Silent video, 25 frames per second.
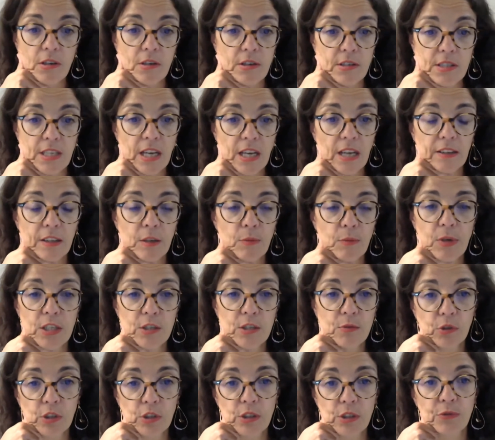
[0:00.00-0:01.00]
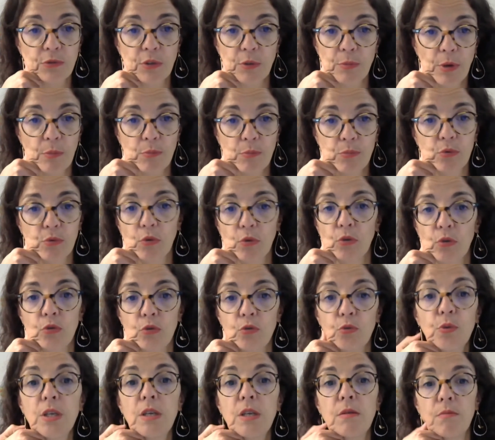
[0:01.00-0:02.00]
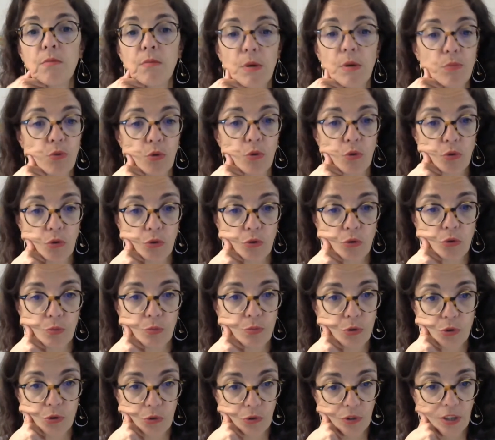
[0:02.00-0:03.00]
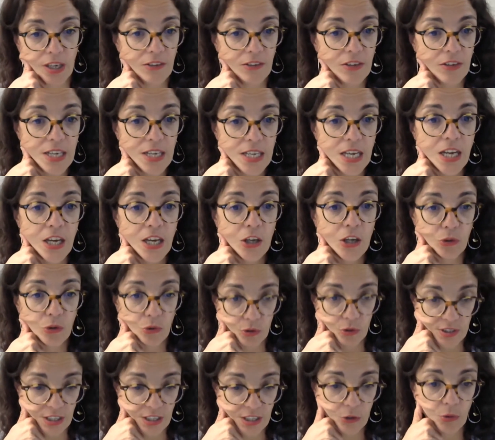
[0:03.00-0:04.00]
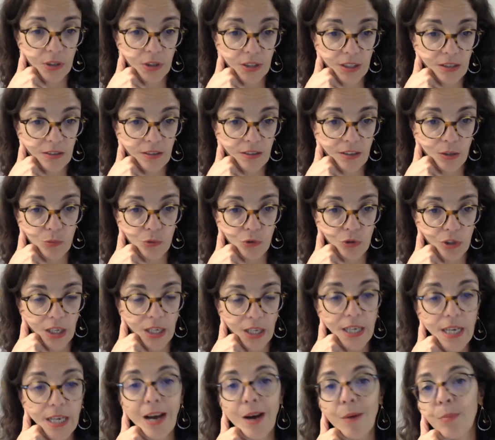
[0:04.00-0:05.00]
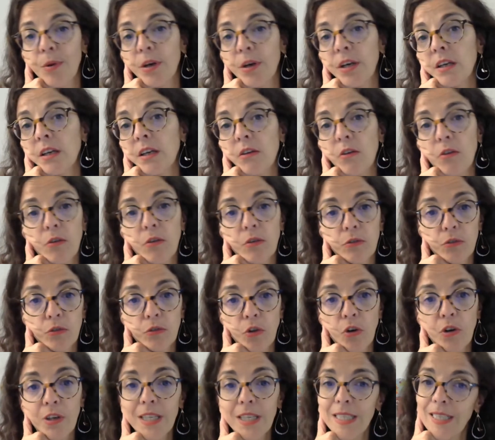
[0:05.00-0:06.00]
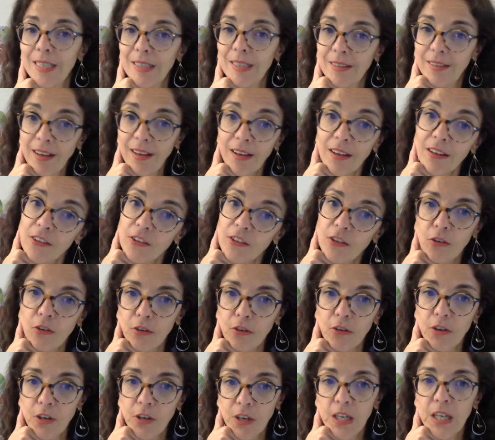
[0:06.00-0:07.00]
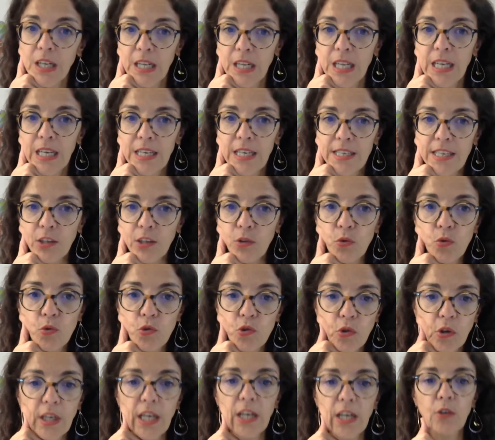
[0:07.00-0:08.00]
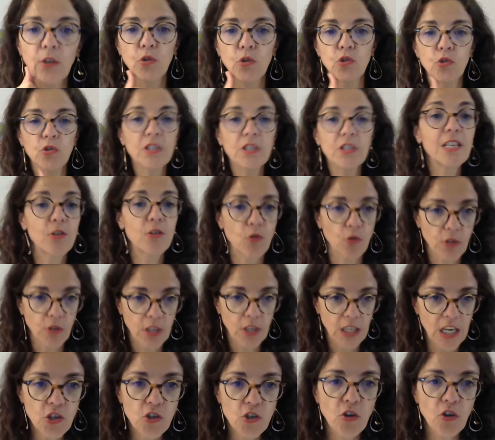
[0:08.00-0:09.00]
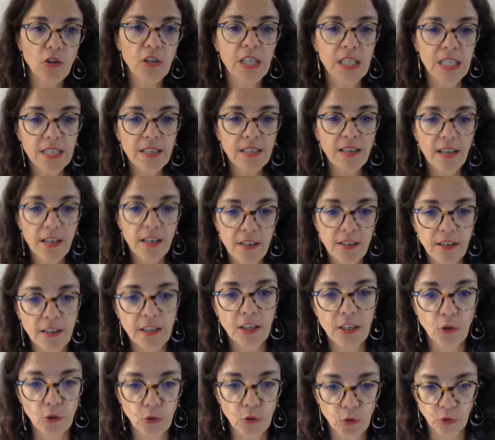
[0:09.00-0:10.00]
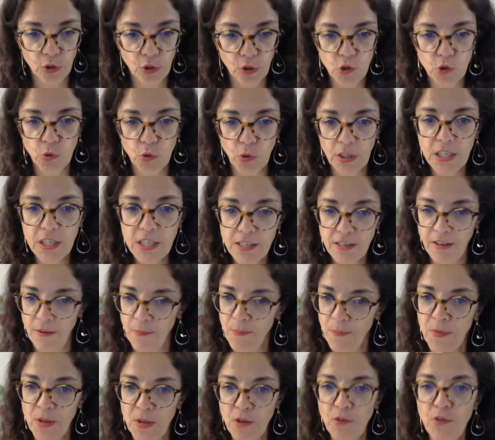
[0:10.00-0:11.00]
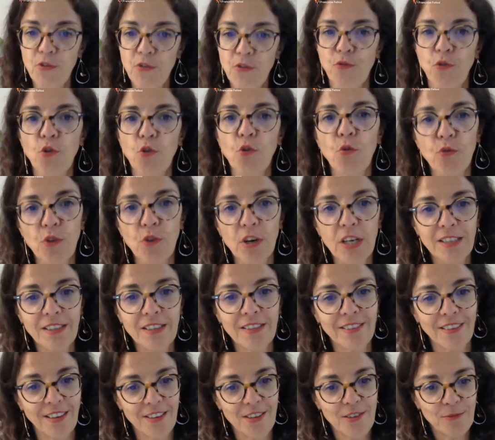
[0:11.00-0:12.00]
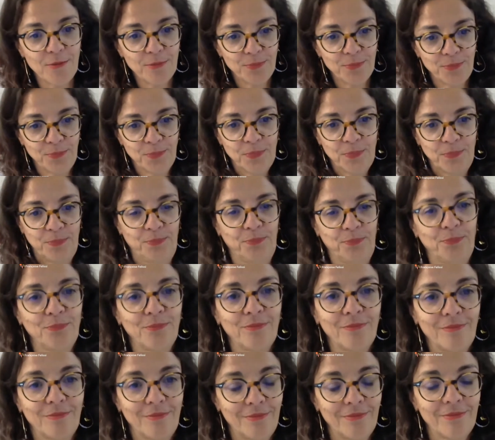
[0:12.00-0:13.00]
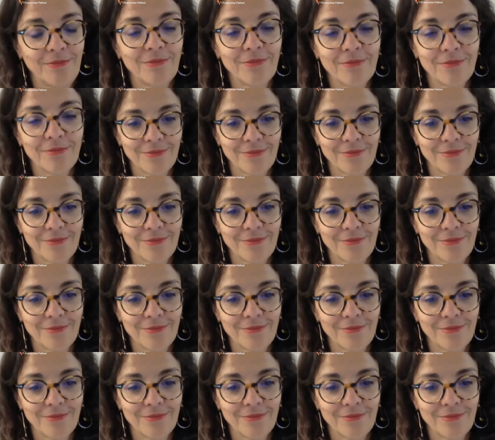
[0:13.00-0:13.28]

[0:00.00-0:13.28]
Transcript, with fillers: c'est un déplacement qui ne fait pas pour lui, mais pour, le, pour son travail. Donc ça doit être rémunéré. Après, dans les détails, il y a toujours quelque chose qui se cache dans les détails. Hein. et quand on est juriste, il faut qu'on voit les détails. Mm,